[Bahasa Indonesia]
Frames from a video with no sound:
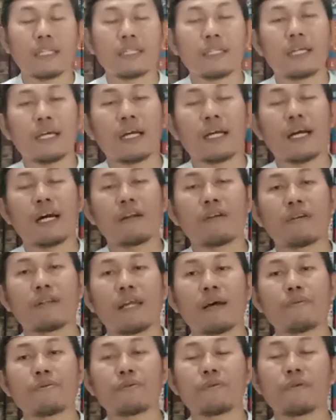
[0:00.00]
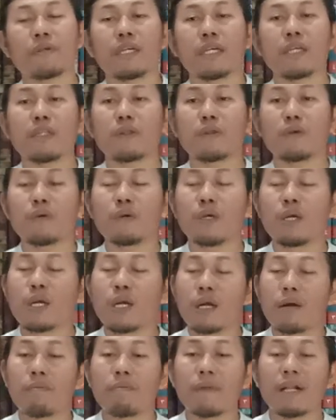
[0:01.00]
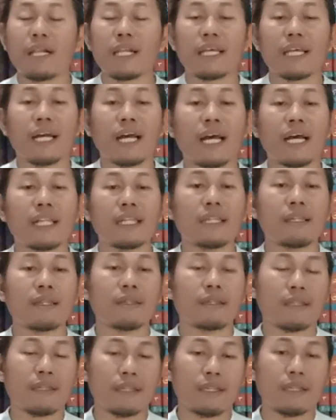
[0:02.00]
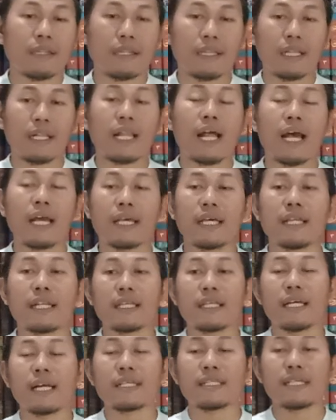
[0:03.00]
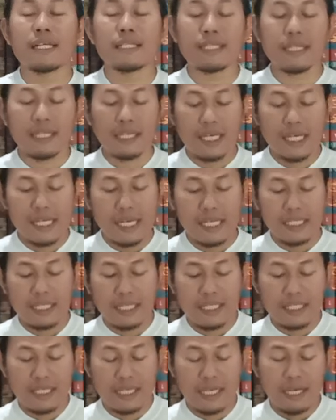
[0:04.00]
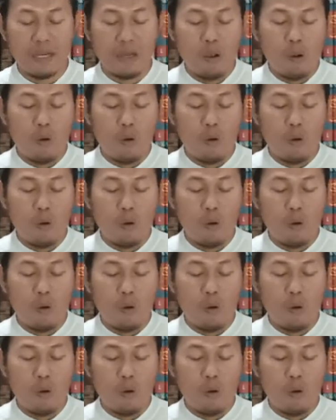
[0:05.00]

Nah, kalau nafsu itu melihat lahirnya saja, kena saja.